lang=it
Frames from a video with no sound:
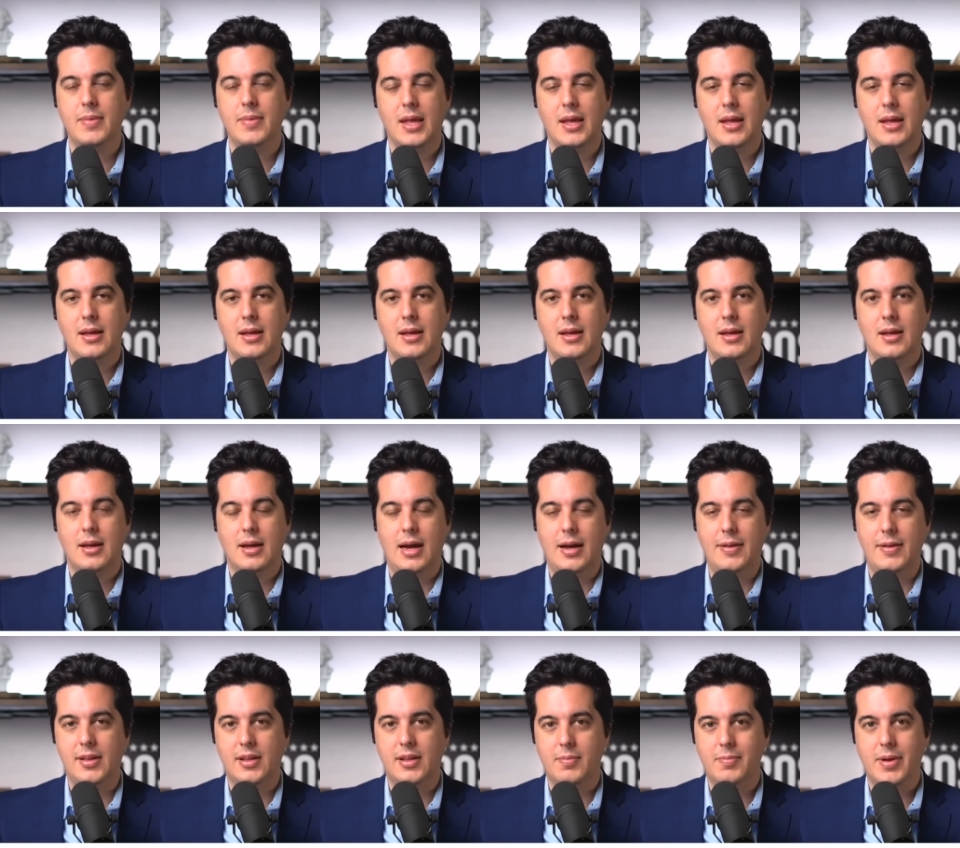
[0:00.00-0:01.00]
la lettera in
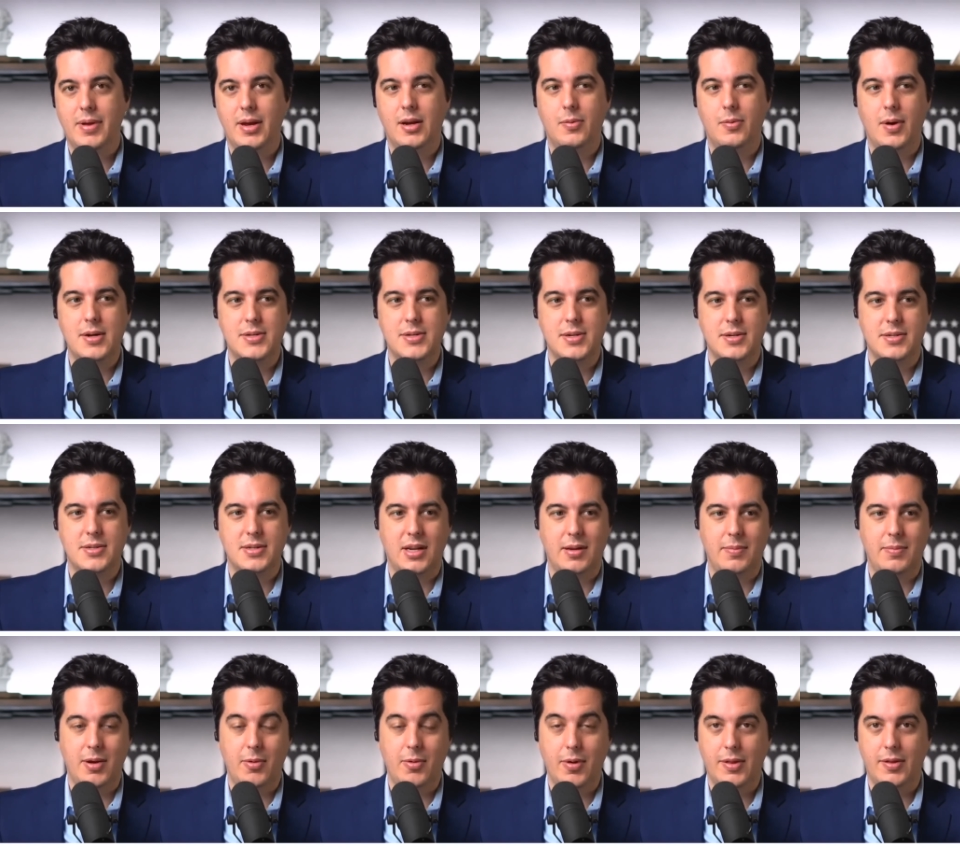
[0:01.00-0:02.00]
cui dichiara di aver
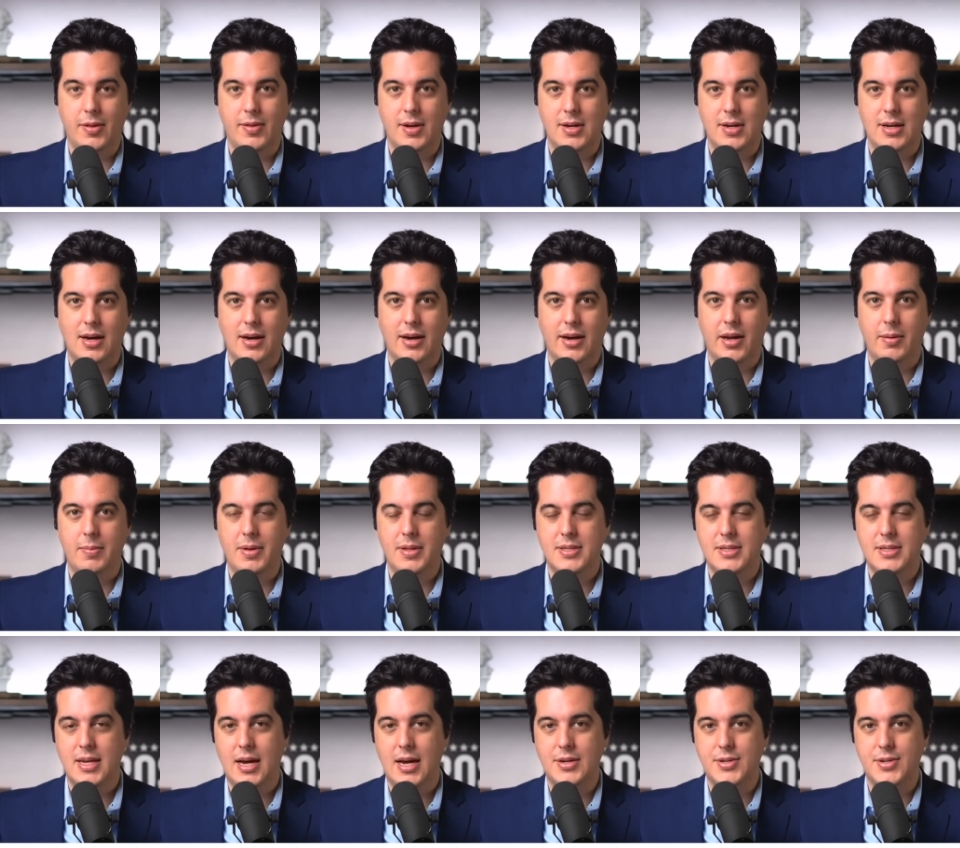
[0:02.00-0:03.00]
tolto il segreto di
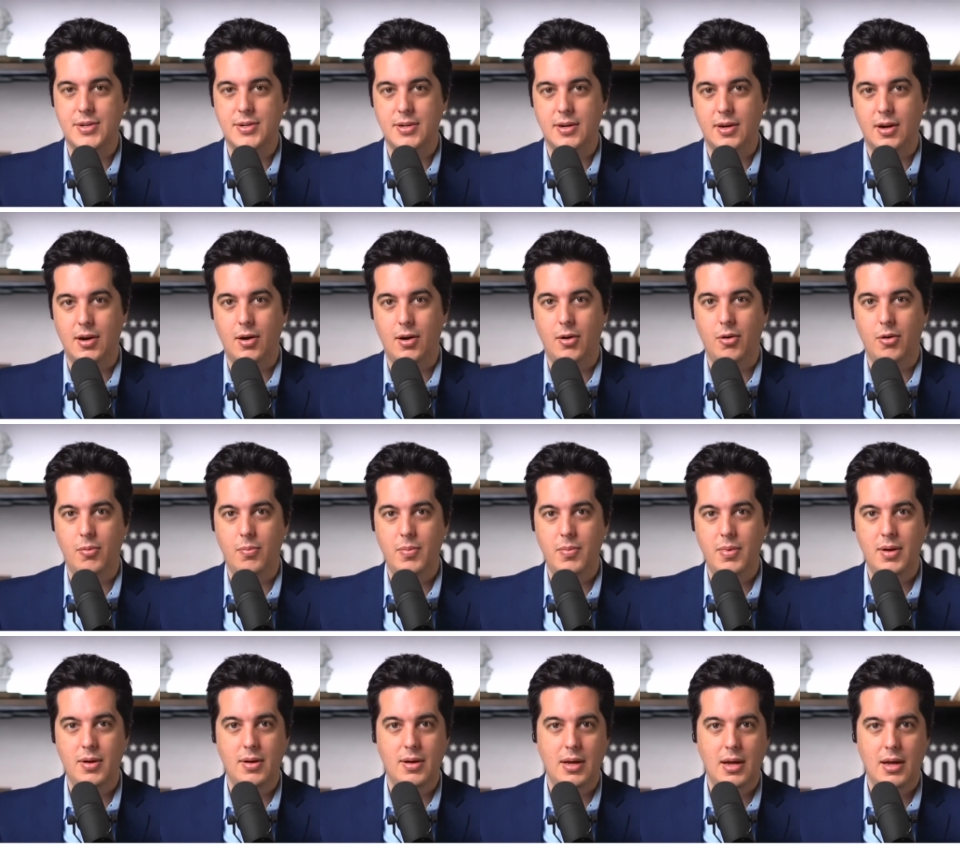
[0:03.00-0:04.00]
Stato è
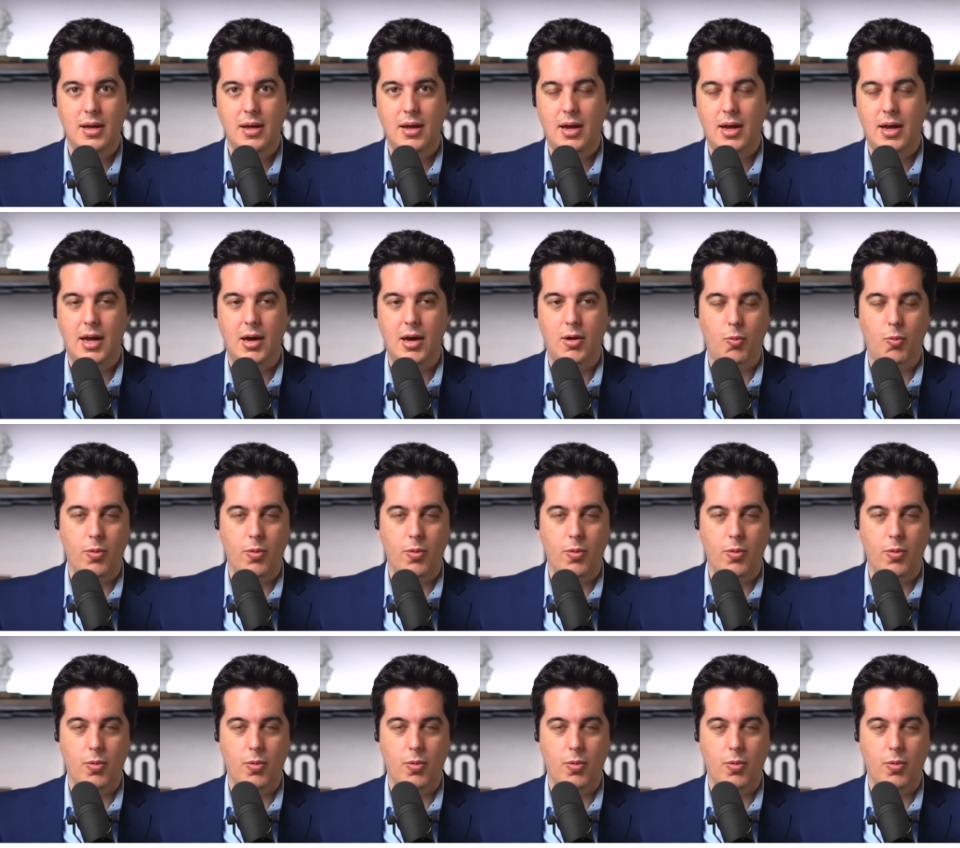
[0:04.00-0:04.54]
pubblica,